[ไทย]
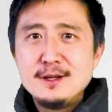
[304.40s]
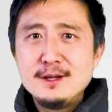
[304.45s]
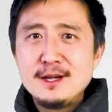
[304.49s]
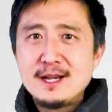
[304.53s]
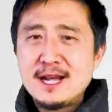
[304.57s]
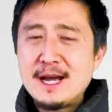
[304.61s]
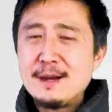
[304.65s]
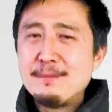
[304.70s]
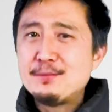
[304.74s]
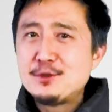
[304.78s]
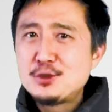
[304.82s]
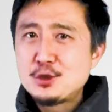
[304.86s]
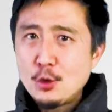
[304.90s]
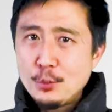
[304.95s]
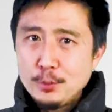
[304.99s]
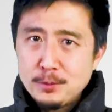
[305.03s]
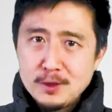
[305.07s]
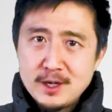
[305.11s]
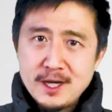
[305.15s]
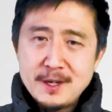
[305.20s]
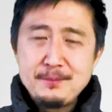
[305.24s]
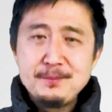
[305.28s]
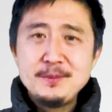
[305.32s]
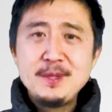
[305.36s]
นะครับจบ
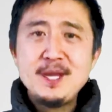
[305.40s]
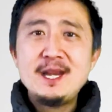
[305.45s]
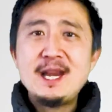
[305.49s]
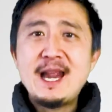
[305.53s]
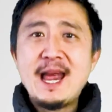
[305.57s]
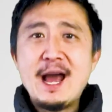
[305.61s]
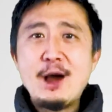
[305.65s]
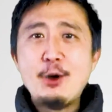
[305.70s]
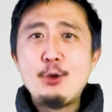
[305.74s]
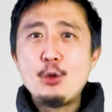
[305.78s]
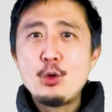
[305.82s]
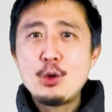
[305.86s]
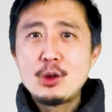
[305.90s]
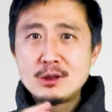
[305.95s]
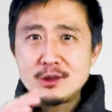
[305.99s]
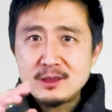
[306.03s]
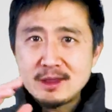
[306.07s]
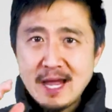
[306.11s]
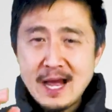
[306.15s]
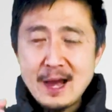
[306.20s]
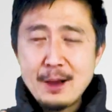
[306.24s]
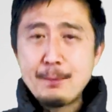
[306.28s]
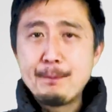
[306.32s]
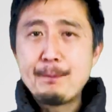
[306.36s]
คลิปนี้แล้วคุณ
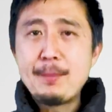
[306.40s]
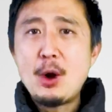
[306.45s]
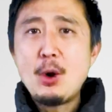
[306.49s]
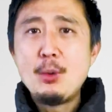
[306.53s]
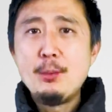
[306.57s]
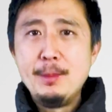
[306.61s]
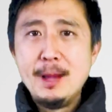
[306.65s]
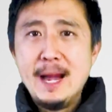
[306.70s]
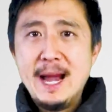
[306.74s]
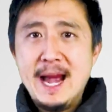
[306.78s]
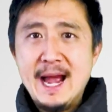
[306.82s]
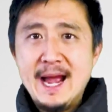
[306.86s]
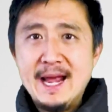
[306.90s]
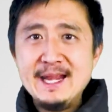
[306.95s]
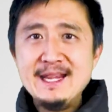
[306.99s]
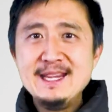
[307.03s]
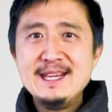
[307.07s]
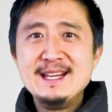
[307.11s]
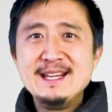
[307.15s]
ตั้งเป้าหมาย